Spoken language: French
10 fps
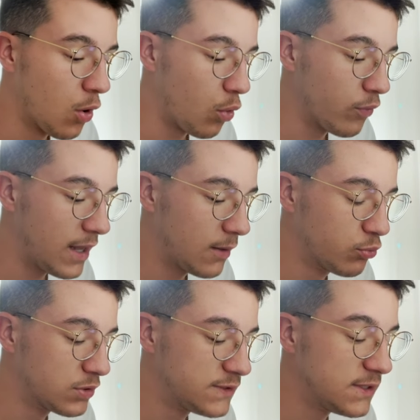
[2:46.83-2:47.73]
On a la
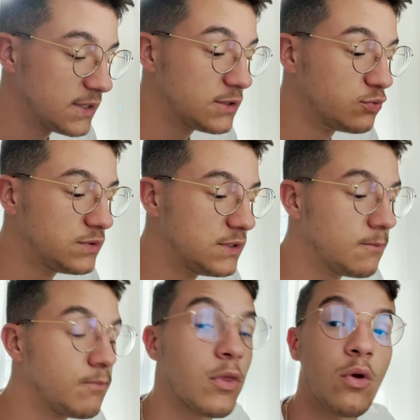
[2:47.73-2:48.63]
boucle ici qui nous
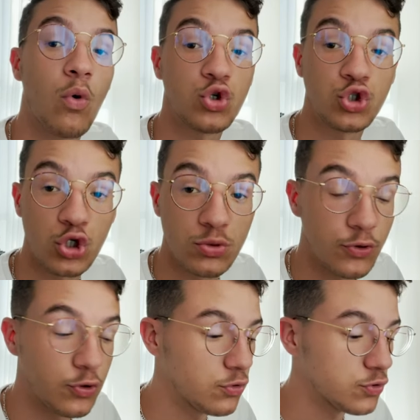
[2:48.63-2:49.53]
dit changement
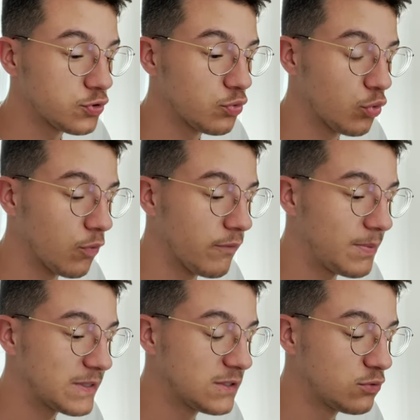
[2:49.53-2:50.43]
de tendance. Donc on va
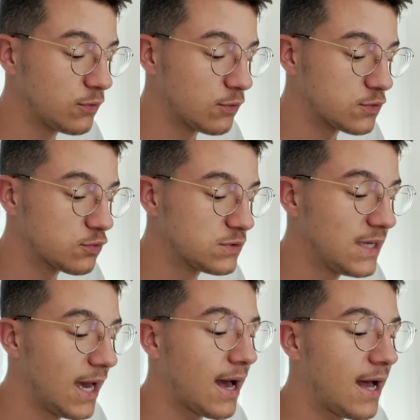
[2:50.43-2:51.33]
passer de tendance
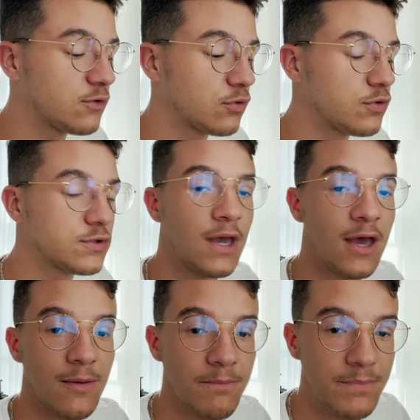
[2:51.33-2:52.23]
haussière à tendance
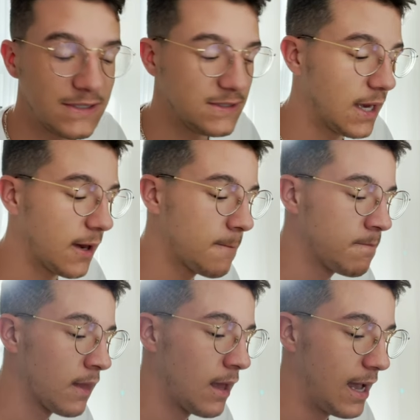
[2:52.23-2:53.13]
baissière.
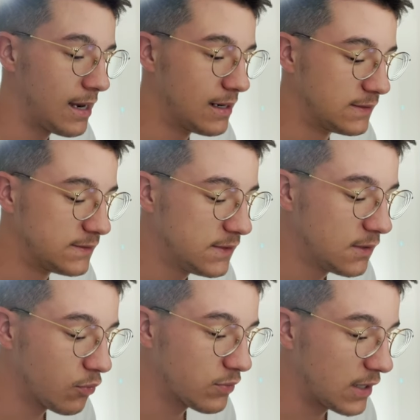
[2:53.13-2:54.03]
Elle est
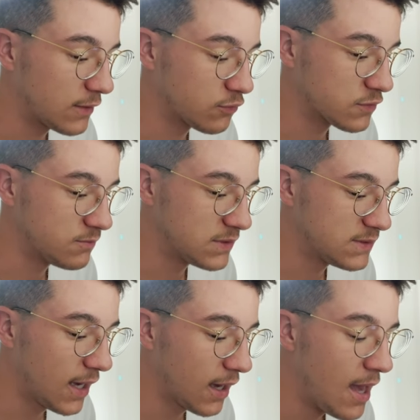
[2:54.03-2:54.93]
ici, on a la tendance
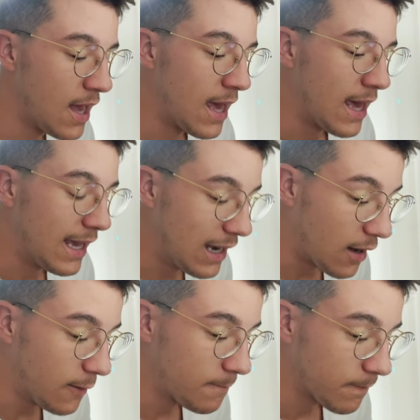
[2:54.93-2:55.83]
baissière. Et
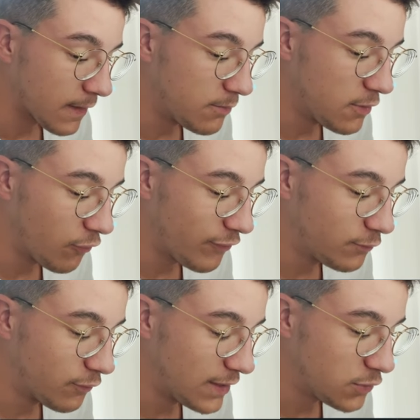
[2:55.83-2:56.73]
là, eh bien en fait
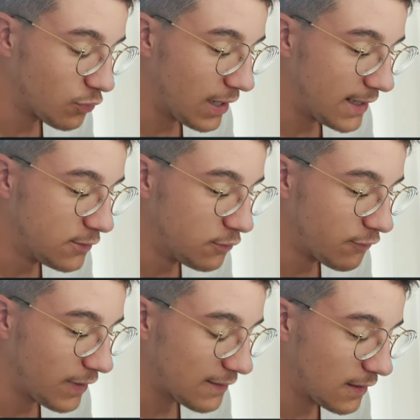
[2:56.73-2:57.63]
vous voyez que la ligne
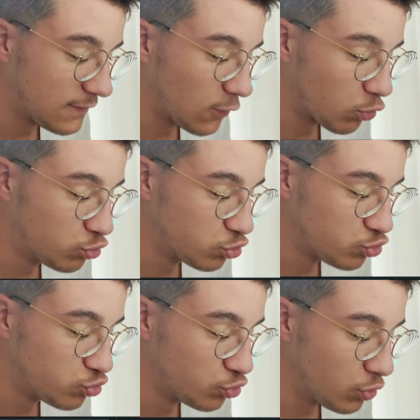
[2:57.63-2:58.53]
verte elle était en
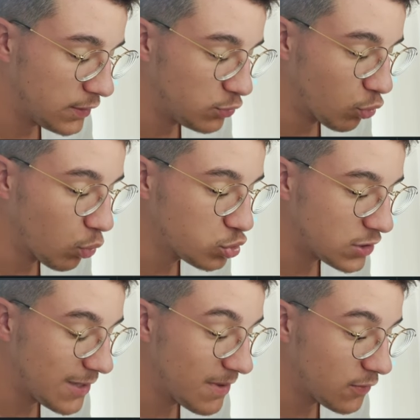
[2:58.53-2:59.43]
dessous de la ligne
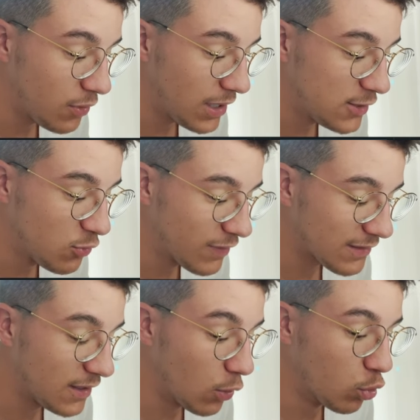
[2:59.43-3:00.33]
rouge et maintenant la ligne
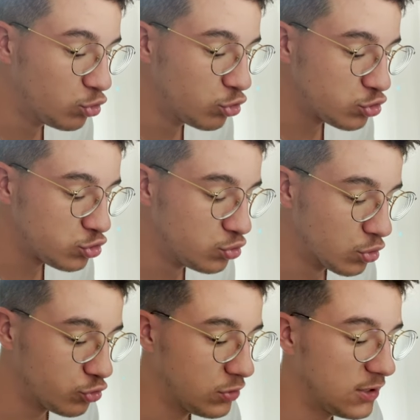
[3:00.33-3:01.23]
verte elle est
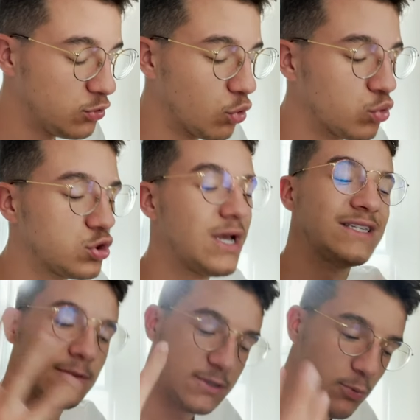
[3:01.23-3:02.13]
au-dessus de la ligne rouge.
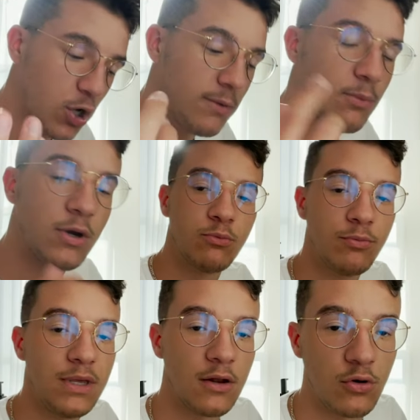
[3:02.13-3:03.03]
C'est un petit peu comme les
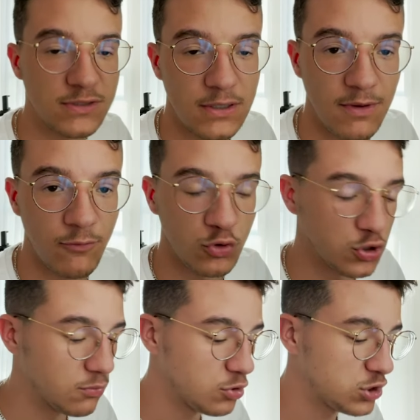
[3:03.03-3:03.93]
mobiles, hein, c'est le même
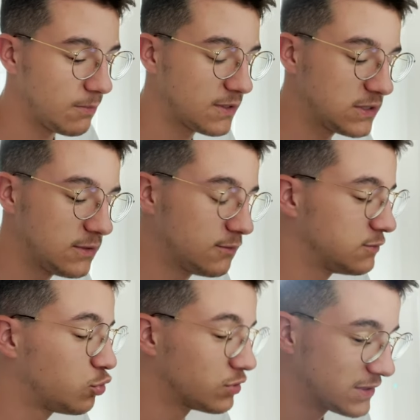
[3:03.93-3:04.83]
fonctionnement, je ne sais pas si
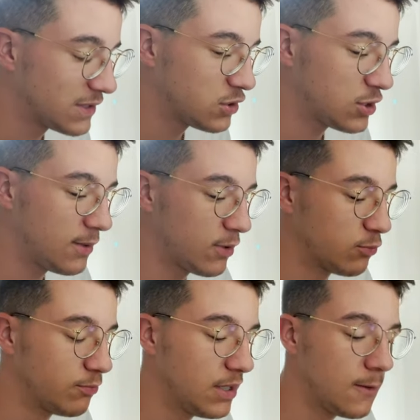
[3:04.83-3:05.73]
vous connaissez déjà les
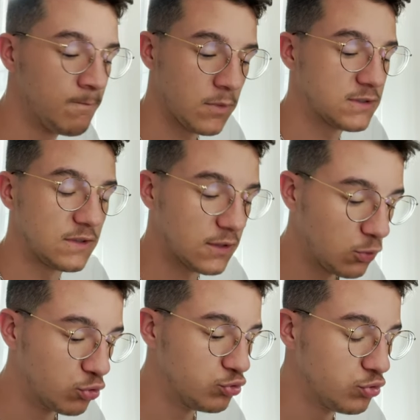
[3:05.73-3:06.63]
moyennes mobiles, c'est
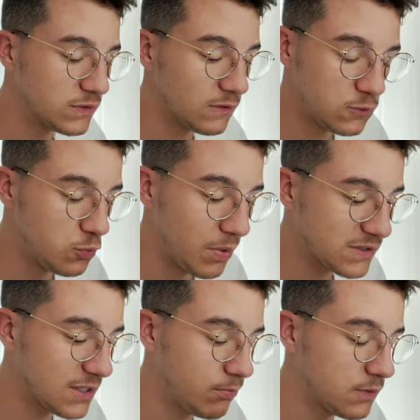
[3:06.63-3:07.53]
très connu et c'est
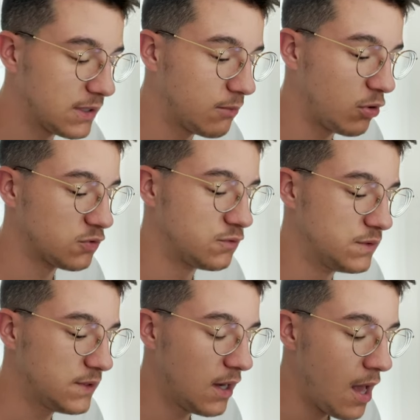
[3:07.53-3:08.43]
super simple également à
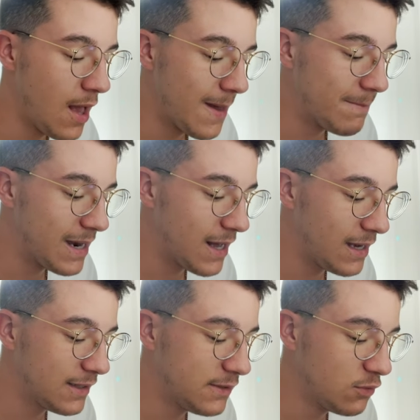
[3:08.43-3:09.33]
utiliser. Mais là
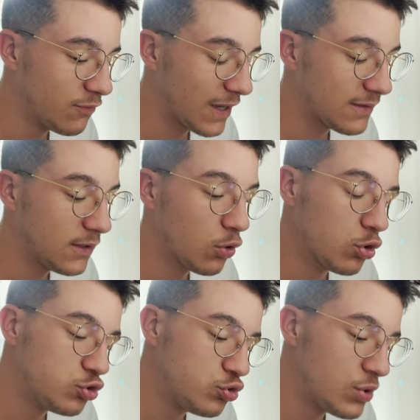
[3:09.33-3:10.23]
la ligne verte elle est
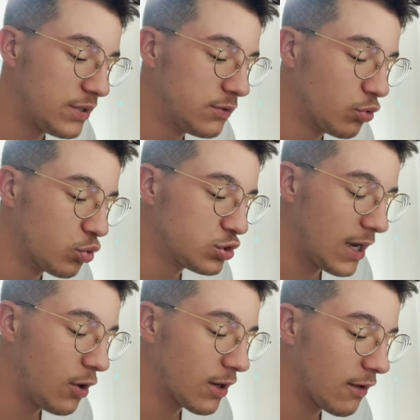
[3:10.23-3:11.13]
au-dessus de la ligne rouge
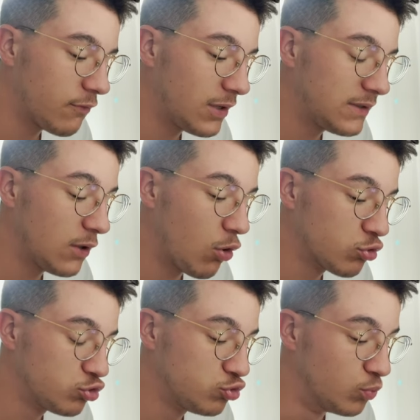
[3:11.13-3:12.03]
alors qu'avant elle était
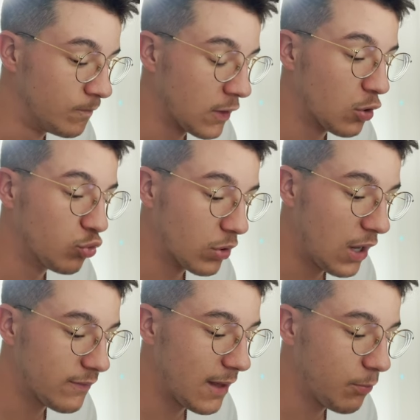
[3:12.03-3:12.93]
en dessous. Donc
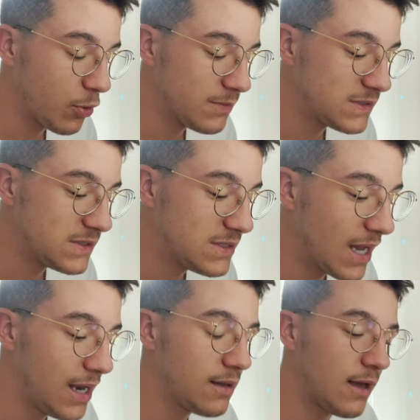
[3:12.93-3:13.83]
là on a un premier
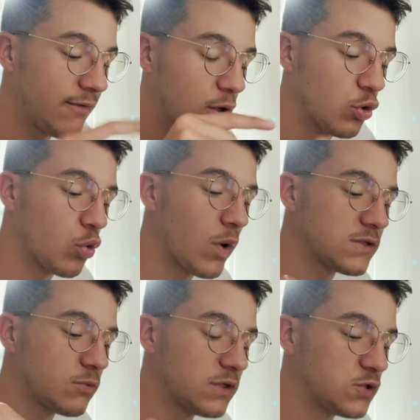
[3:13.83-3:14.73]
signal avec le
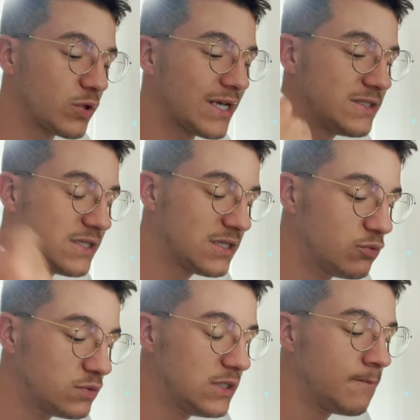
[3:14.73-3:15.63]
croisement des stochastiques qui
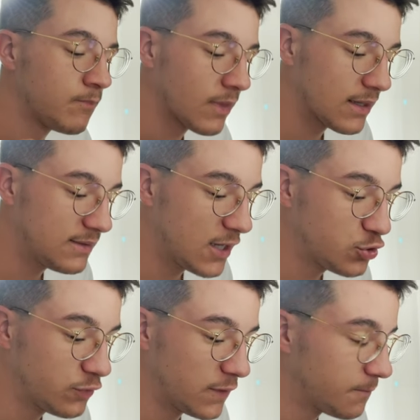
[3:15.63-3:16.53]
nous dit
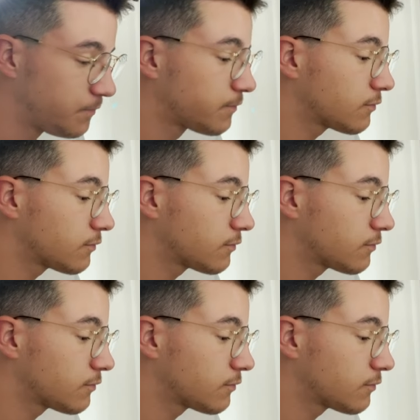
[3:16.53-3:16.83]
d'acheter.